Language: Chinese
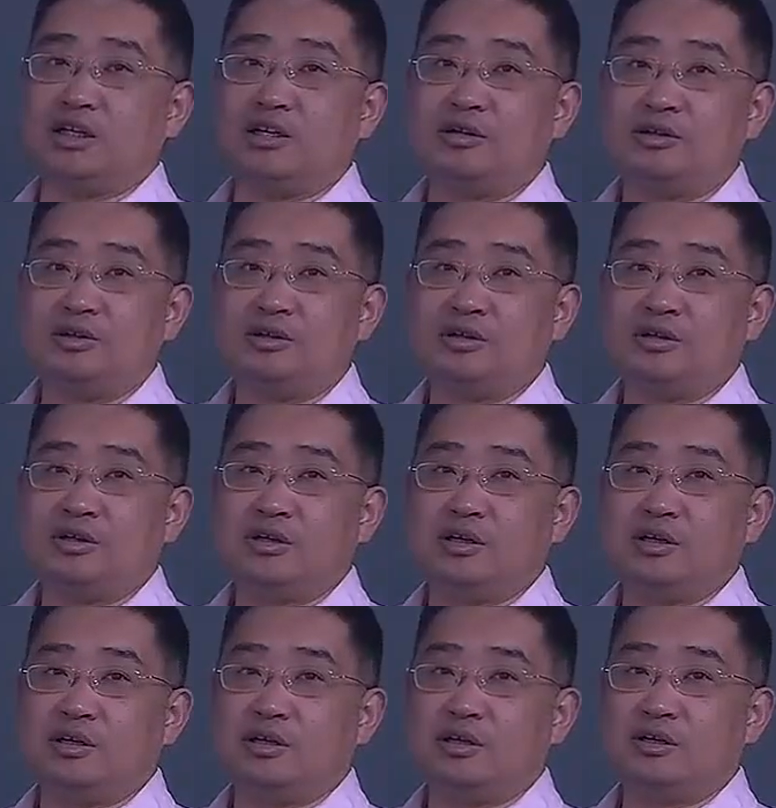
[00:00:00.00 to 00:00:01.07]
呃
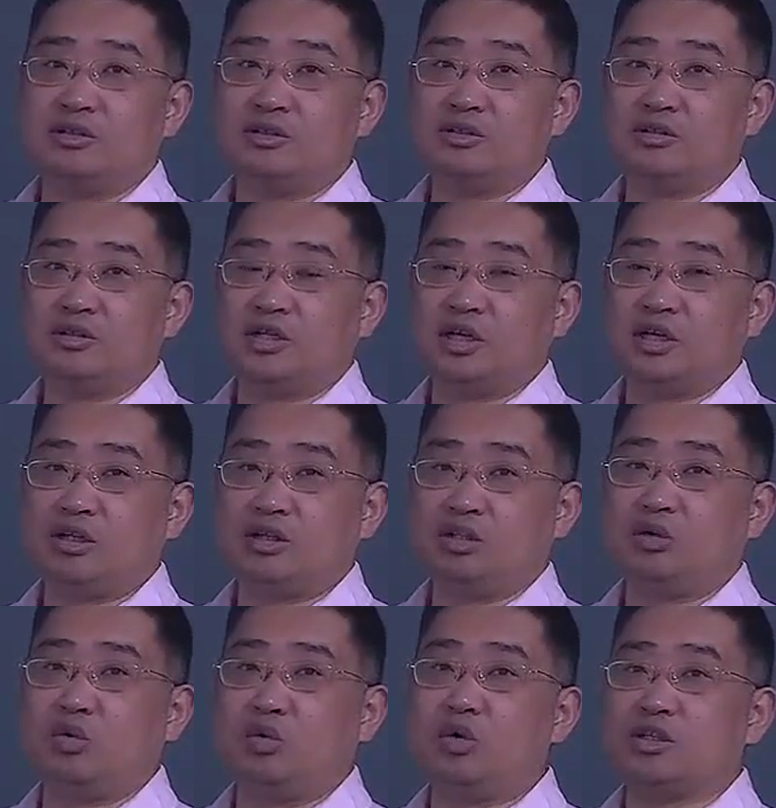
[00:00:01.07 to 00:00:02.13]
这样一个调度过程。
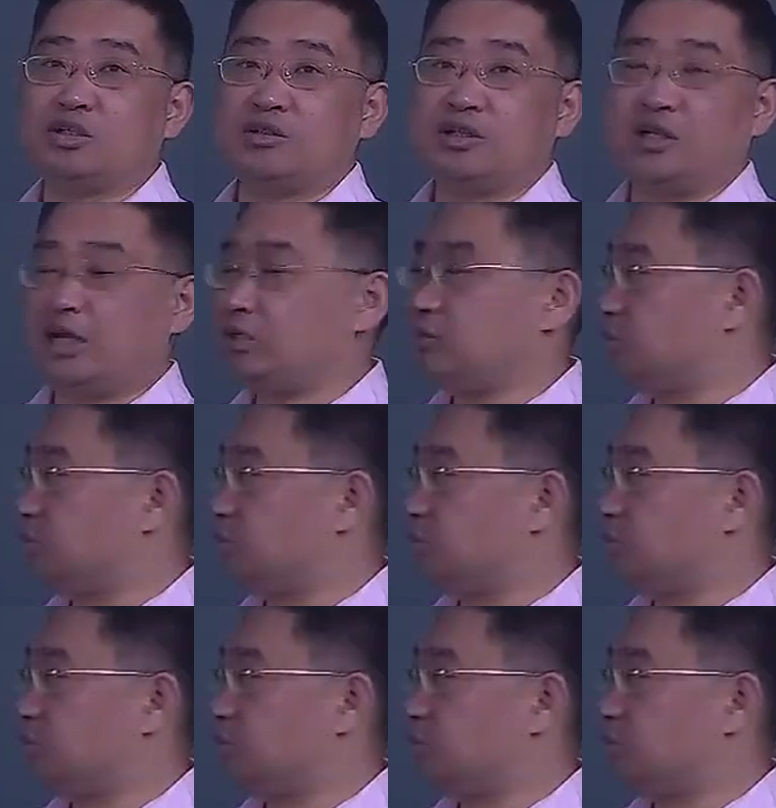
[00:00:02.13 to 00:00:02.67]
给大家举个例子，